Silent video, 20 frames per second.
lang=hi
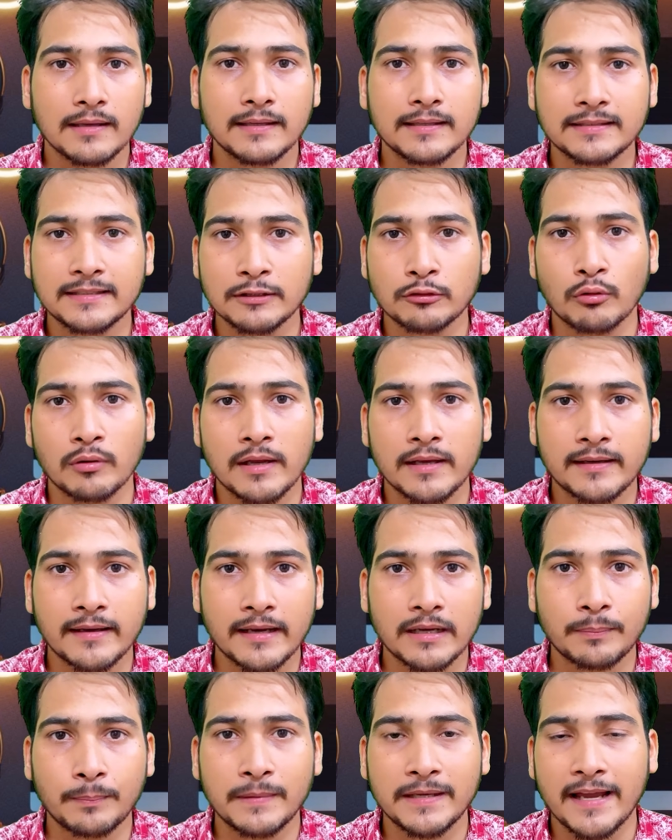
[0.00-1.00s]
इसी को लेकर
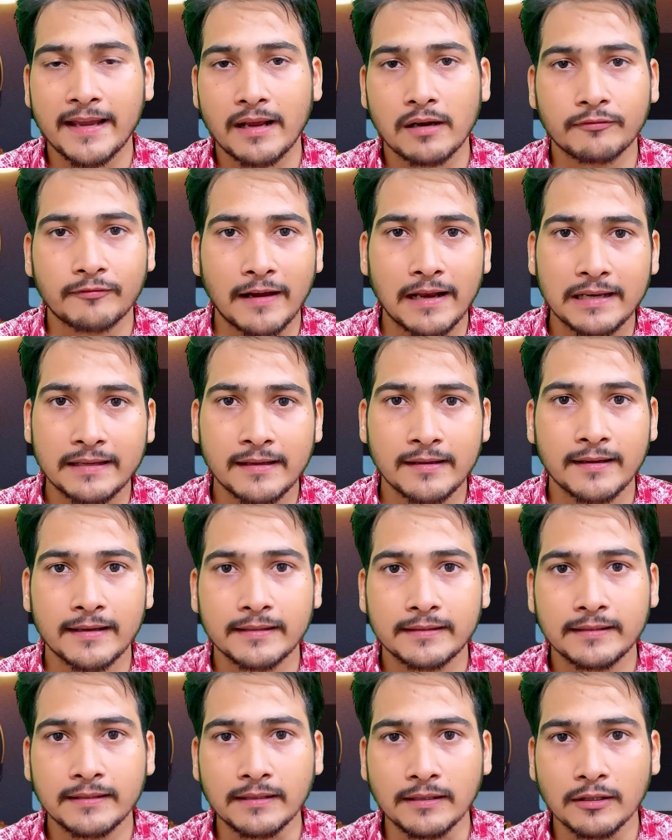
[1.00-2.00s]
एक पी फाइल की गई
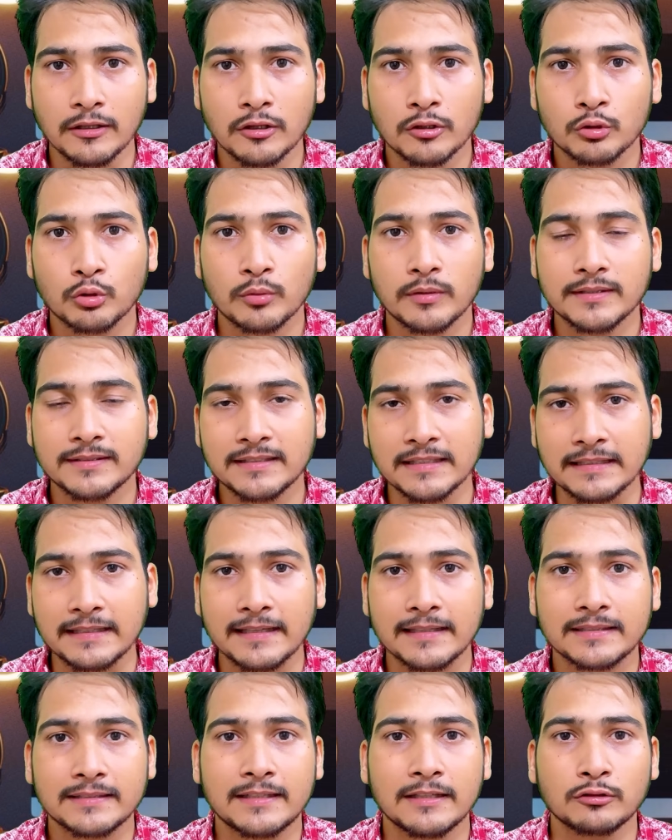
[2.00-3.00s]
थी तो इसी
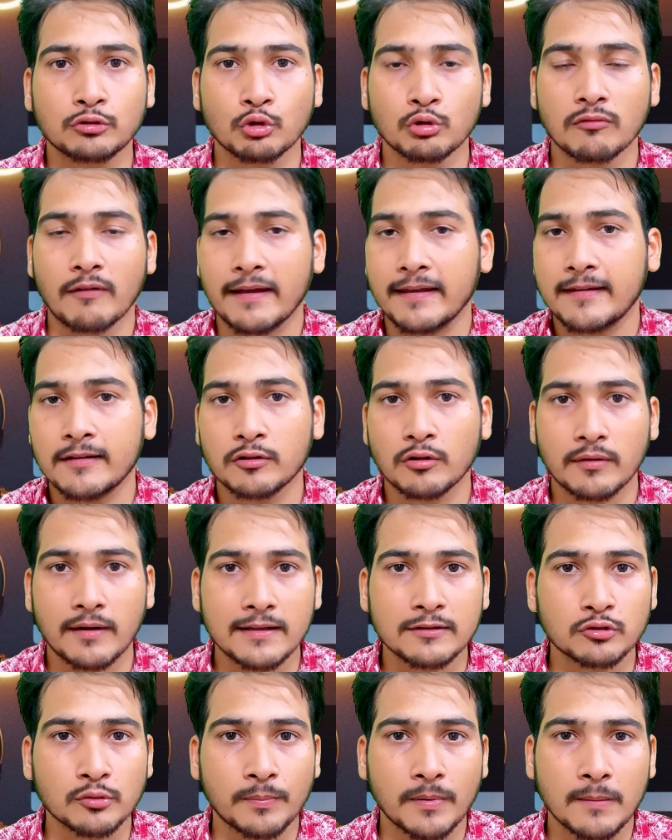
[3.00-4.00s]
केस की सुनवाई के
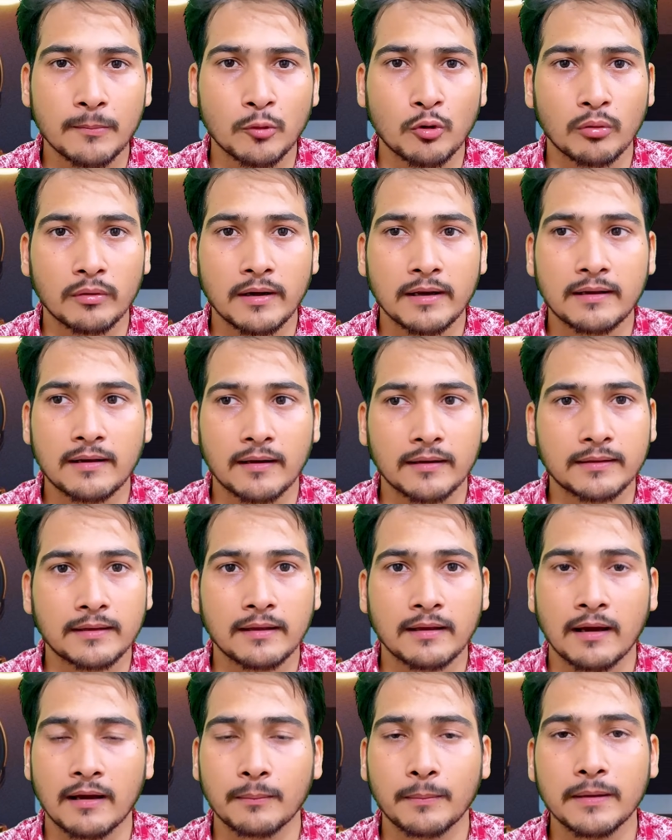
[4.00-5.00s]
दौरान सुप्रीम कोर्ट ने कहा कि
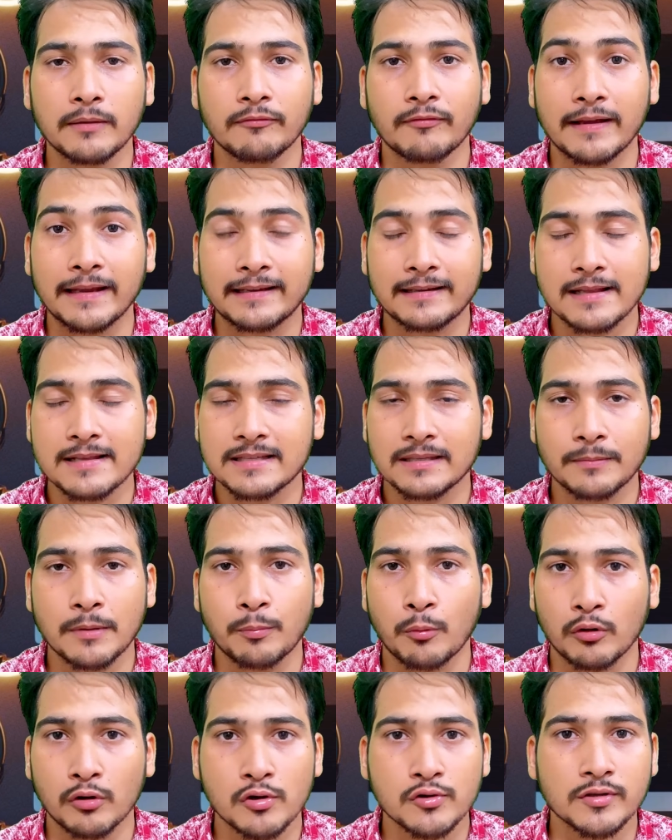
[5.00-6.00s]
हाँ भाई व्हीकल से भी
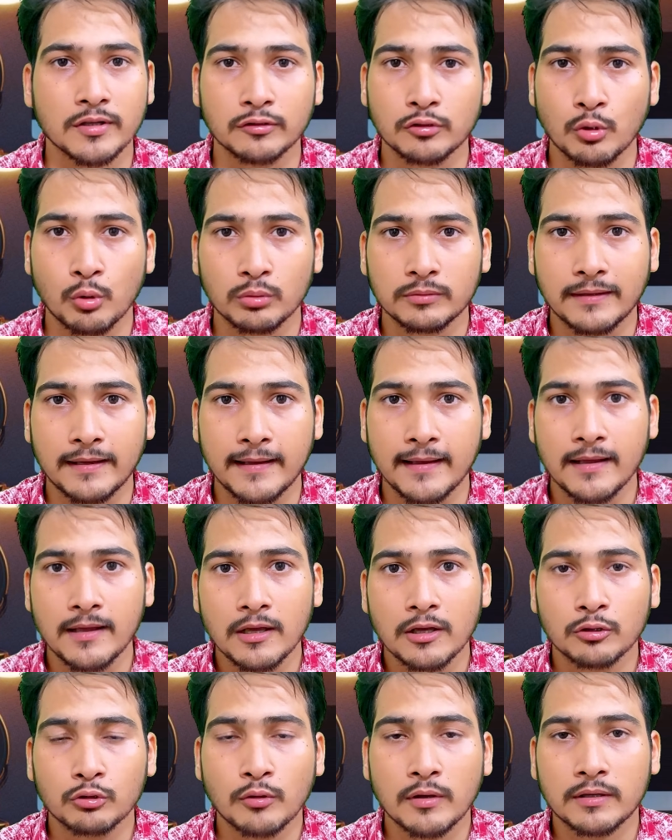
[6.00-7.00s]
पॉल्यूशन तो होता है
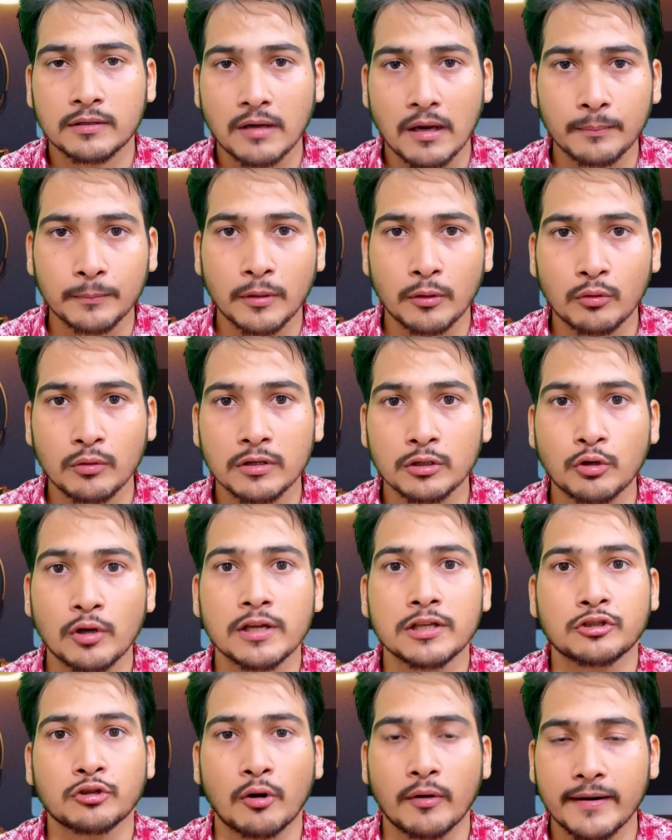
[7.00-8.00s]
तो एक काम करो इनको
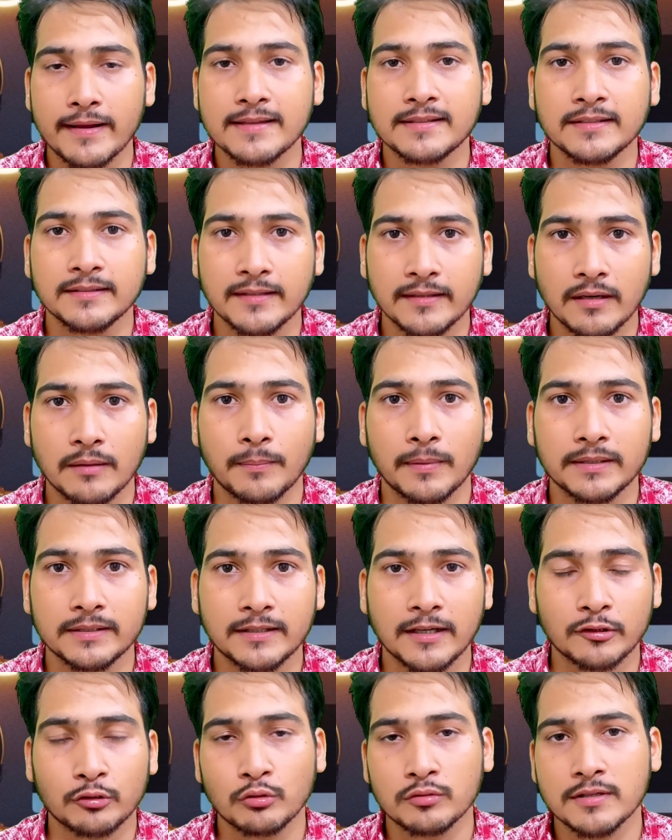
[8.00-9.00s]
इंश्योरेंस ही देना बंद
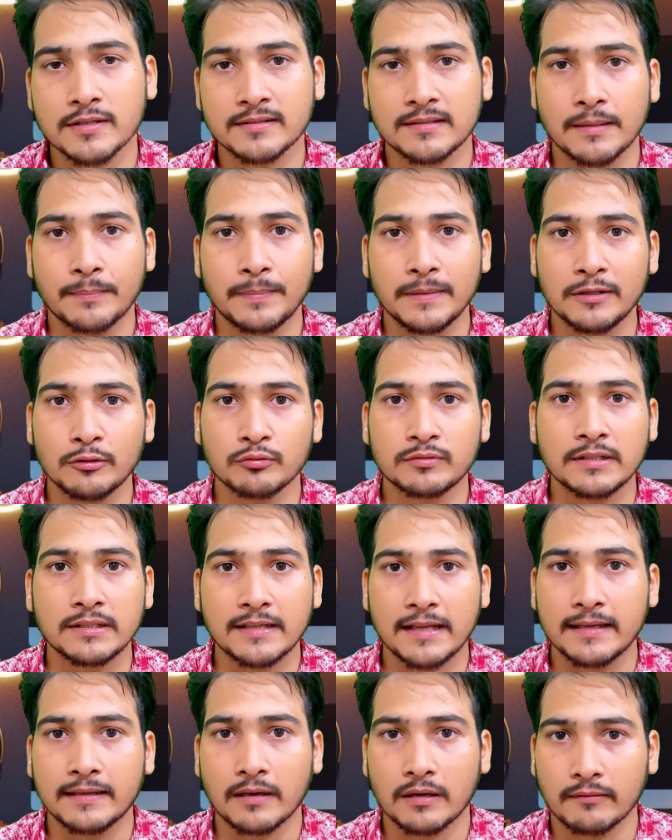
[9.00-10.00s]
कर दो जिसने पीयूसी
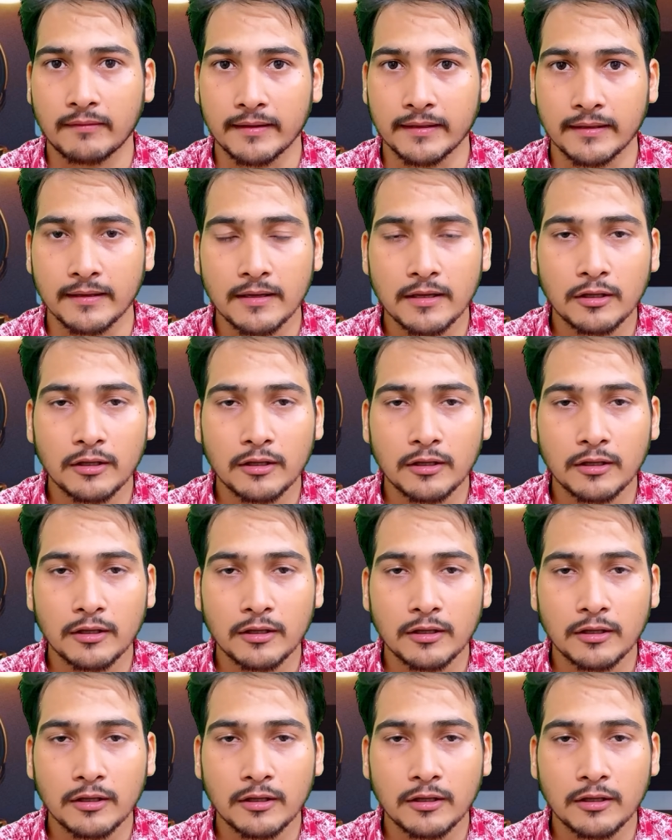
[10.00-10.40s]
नहीं करवाई